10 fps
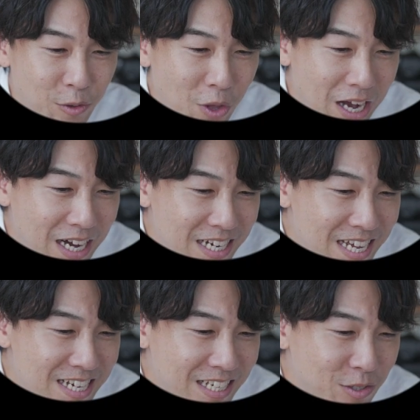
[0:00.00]
この赤い
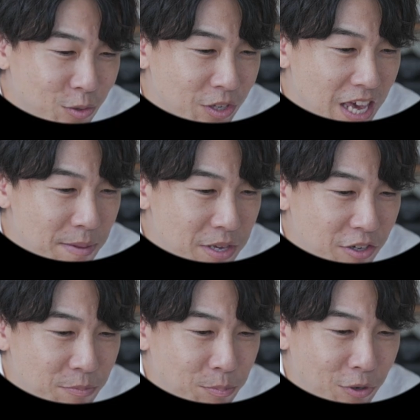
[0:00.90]
ラインがちょっと
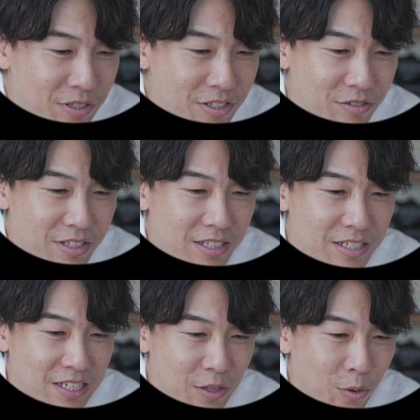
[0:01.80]
ゲーミングっぽいって言ったんで
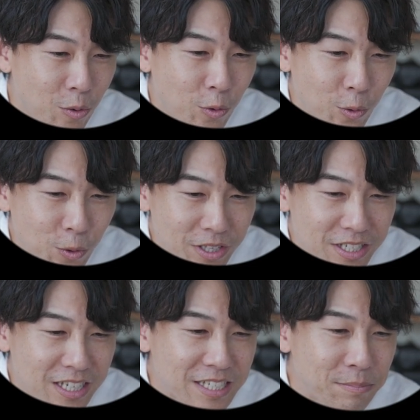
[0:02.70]
すけど、こうやって
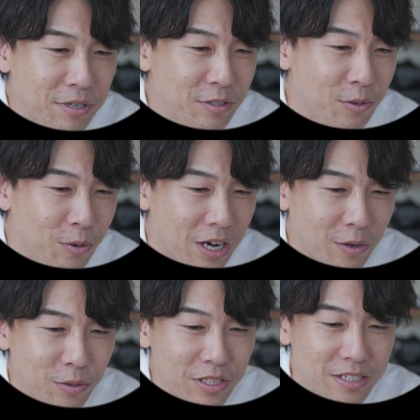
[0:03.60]
写真見るとかっ
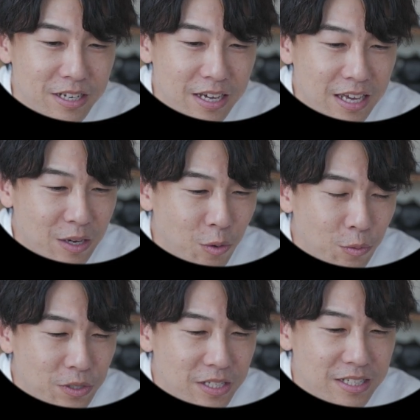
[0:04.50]
こいいですね。結構
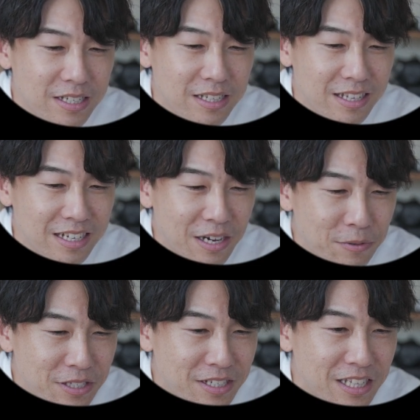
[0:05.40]
オフィスで使ったり
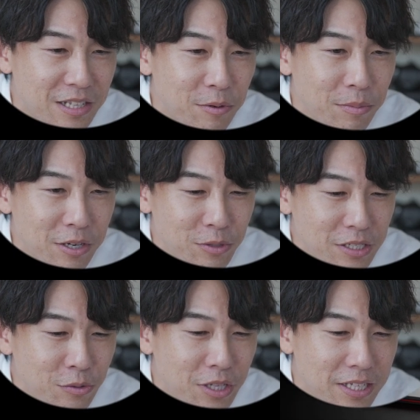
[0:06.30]
カフェで使ってもまあ良さ
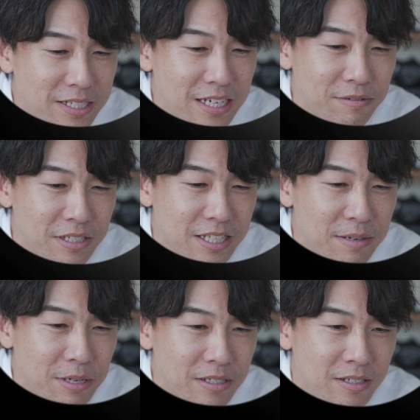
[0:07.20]
そうなデザインはしてい
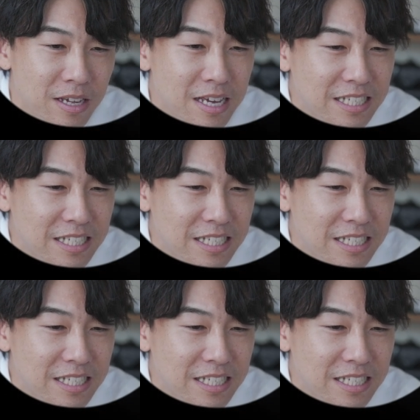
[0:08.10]
ます。